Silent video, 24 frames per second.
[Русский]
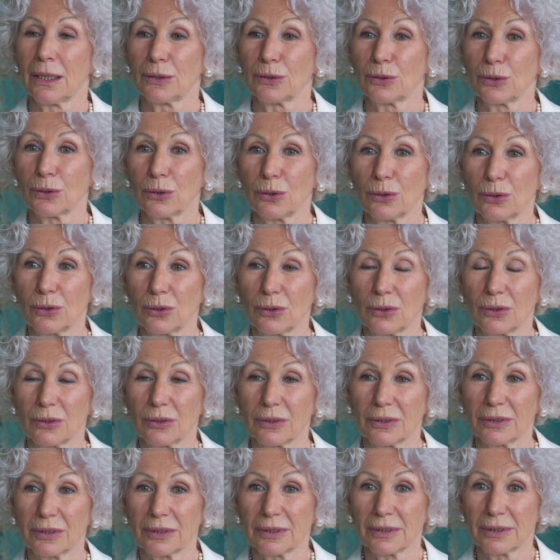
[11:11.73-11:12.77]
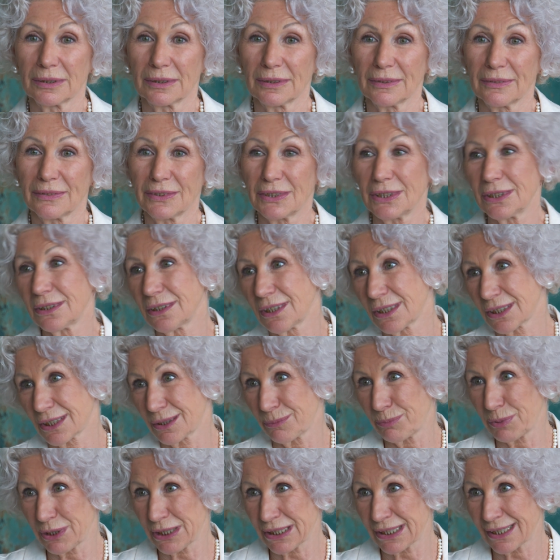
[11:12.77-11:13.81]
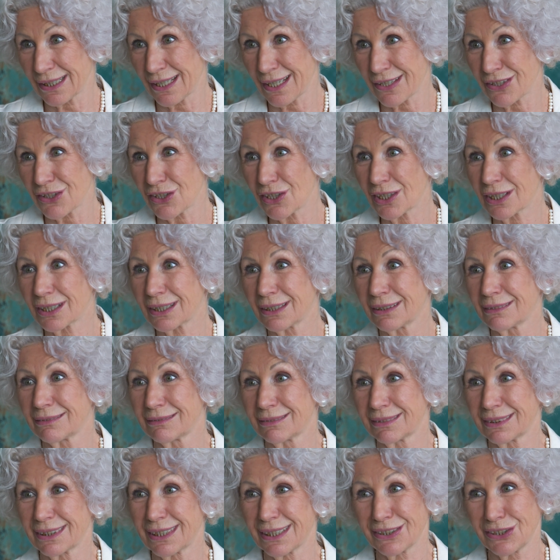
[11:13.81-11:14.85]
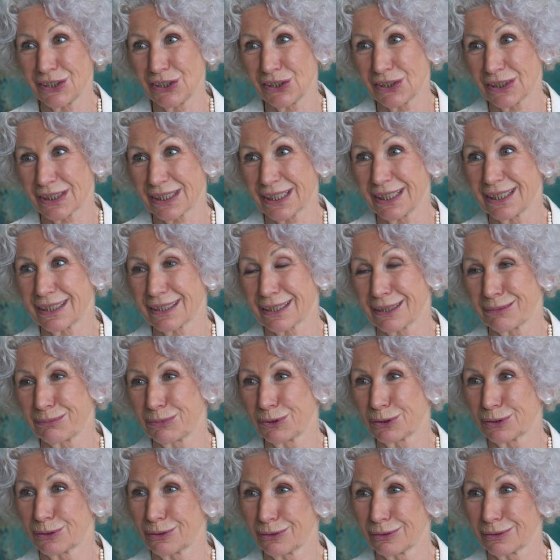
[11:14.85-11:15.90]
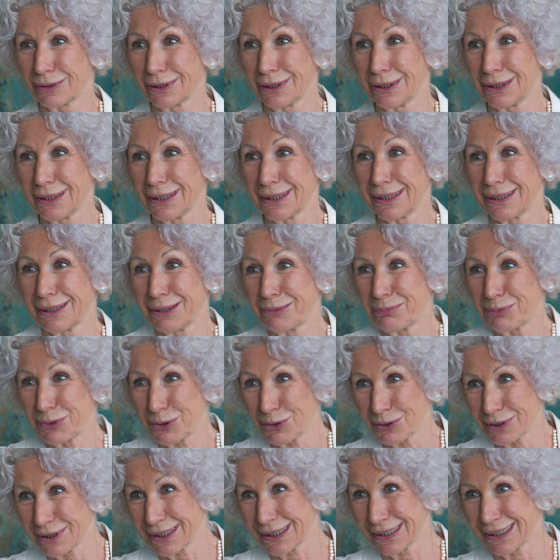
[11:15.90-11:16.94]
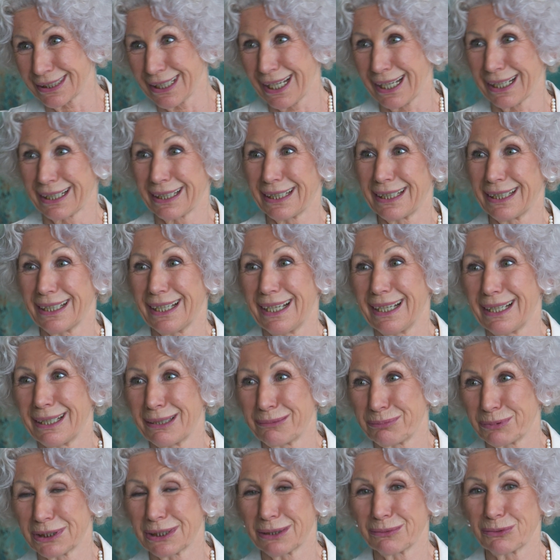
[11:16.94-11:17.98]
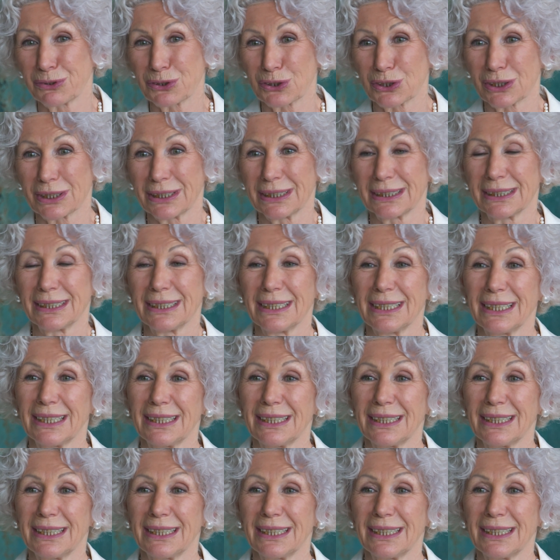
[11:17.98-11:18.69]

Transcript: Но э, все наши пенсионеры российские работают не, не просто так, а потому что